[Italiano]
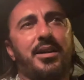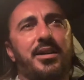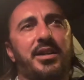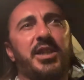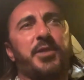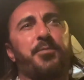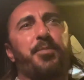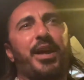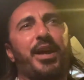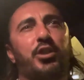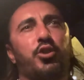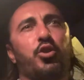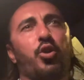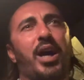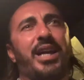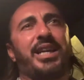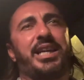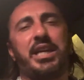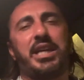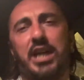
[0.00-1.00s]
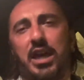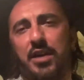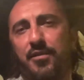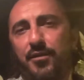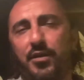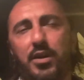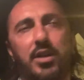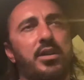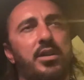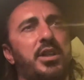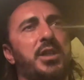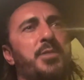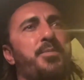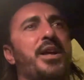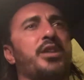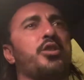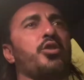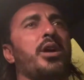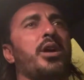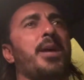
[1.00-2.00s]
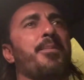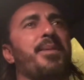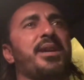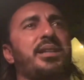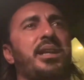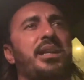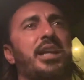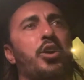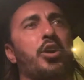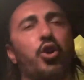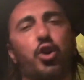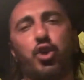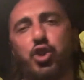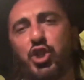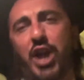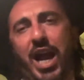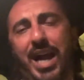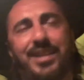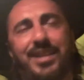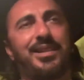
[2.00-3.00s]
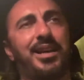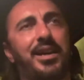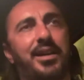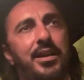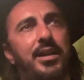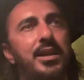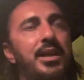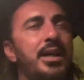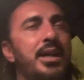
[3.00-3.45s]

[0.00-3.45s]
rispetto a Kiev, rispetto alla partita con lo Shakhtar,